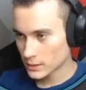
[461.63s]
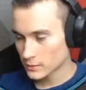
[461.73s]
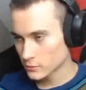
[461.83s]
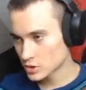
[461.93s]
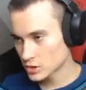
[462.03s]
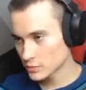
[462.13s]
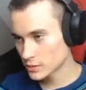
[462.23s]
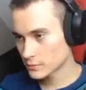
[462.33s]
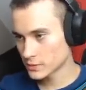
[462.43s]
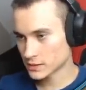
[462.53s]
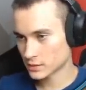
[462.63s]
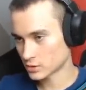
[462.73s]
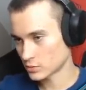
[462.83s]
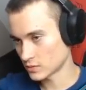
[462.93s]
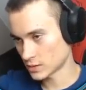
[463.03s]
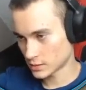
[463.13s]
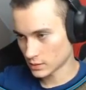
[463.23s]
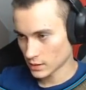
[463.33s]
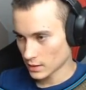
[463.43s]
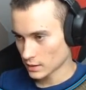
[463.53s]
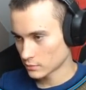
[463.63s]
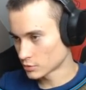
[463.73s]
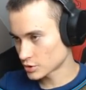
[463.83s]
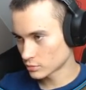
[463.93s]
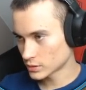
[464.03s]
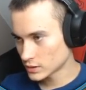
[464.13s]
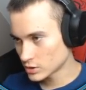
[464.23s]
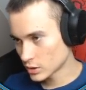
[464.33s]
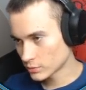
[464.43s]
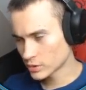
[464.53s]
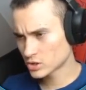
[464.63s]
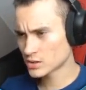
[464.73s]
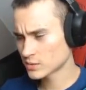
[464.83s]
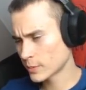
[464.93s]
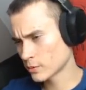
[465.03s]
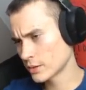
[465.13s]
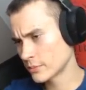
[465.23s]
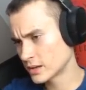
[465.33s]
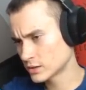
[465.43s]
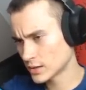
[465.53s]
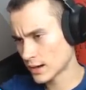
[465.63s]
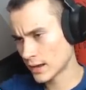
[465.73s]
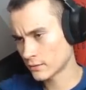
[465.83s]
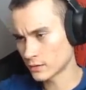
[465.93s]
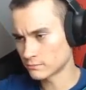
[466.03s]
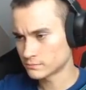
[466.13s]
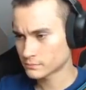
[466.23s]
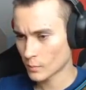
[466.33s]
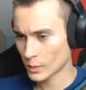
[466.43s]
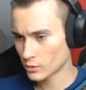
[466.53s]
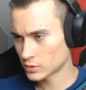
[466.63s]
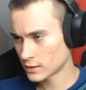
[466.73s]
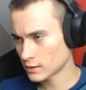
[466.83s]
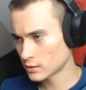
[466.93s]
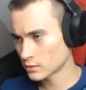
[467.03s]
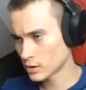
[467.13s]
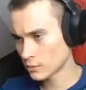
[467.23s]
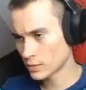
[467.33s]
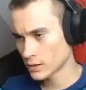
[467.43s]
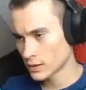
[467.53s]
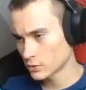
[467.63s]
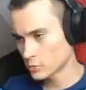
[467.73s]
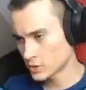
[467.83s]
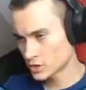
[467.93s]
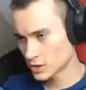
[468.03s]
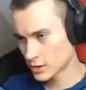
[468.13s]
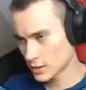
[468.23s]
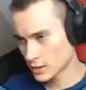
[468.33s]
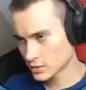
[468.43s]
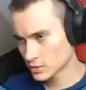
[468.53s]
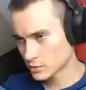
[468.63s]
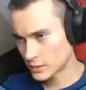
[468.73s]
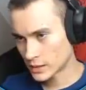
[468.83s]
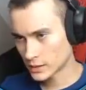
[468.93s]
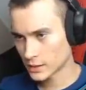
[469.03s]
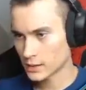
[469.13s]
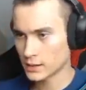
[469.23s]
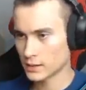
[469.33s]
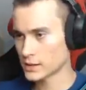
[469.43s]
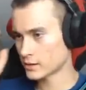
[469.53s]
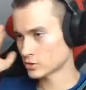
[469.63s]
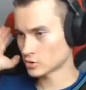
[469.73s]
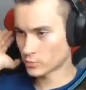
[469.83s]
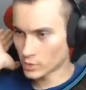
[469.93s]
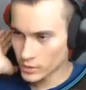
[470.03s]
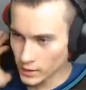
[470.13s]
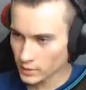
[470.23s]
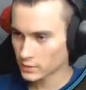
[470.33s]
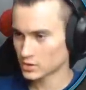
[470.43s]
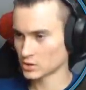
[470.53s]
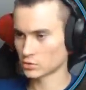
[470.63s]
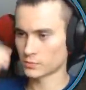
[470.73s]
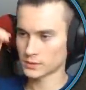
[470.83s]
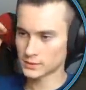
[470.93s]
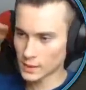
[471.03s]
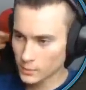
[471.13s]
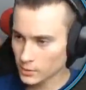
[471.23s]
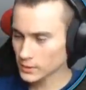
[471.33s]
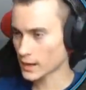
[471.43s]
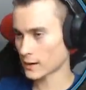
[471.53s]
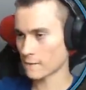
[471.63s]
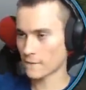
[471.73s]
Musicie mi napisać też mniej więcej. Może tutaj gdzieś dom, to jeszcze rozplanujemy kiedyś na live. Tutaj dom, tu będzie się jechać normalnie. Jakoś oborę się tu postawi, o tak.